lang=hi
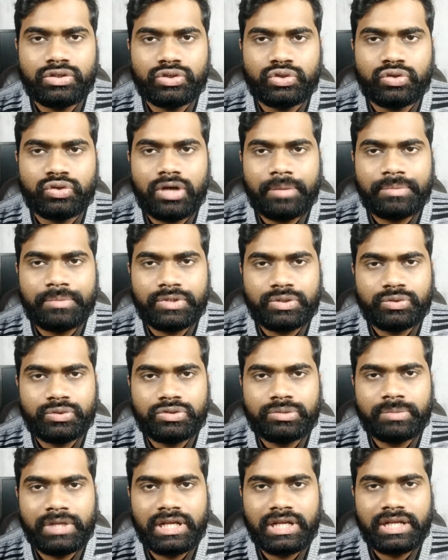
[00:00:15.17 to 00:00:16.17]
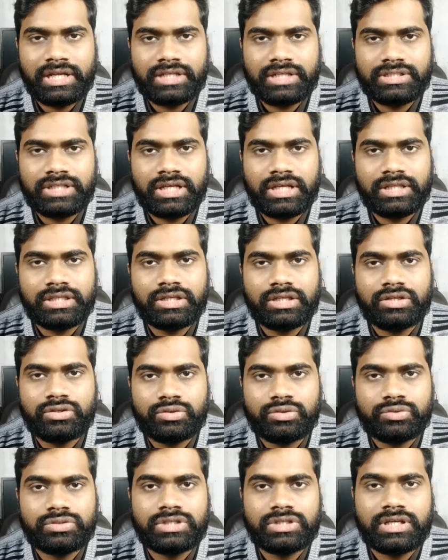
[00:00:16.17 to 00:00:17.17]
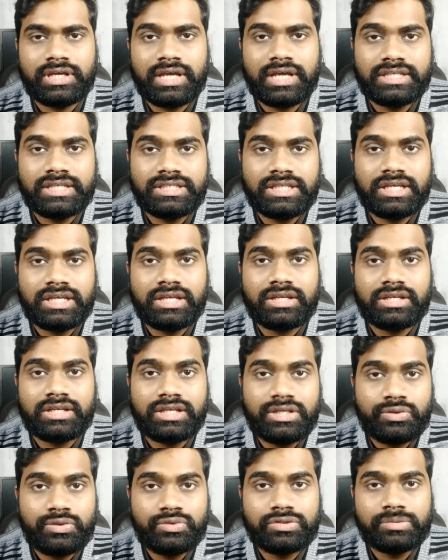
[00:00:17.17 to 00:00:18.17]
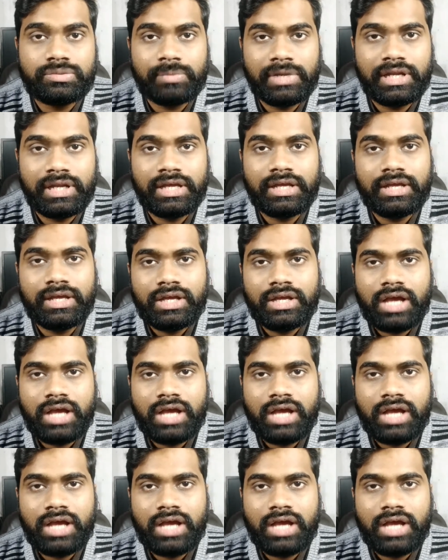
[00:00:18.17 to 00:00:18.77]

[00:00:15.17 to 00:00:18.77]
जो आप यूज़ में लेना चाहते हैं तो उसे कैसे रीयूज़ यूज़ मिलें